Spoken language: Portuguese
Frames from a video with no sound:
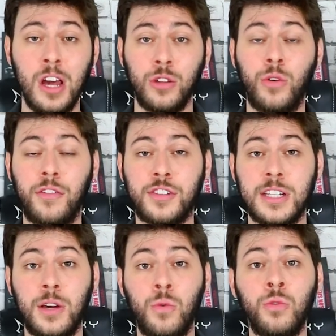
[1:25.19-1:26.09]
no
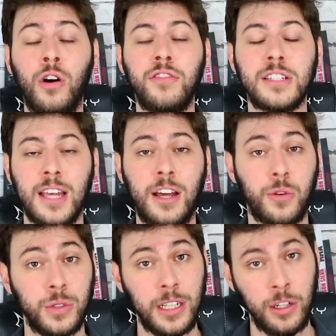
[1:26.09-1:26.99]
UFC 190,
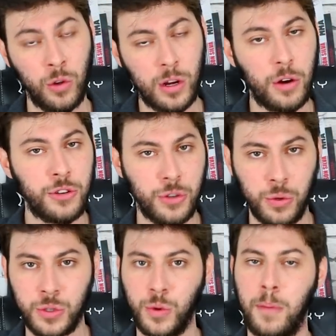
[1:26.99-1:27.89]
quando ele
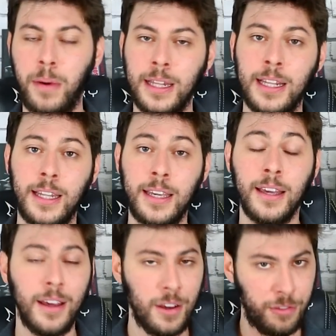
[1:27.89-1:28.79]
nocauteou sua Palelei.